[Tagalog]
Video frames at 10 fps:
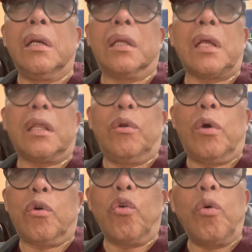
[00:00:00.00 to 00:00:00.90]
nagtatanong
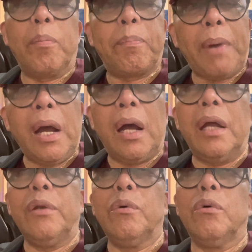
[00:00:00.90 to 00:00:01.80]
ako kung
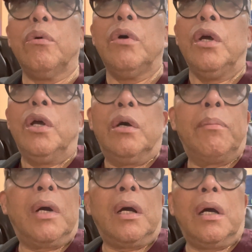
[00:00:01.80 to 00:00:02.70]
paano,
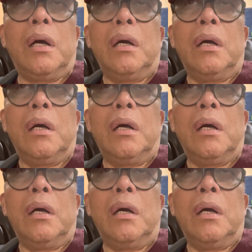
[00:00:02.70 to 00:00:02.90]
mga,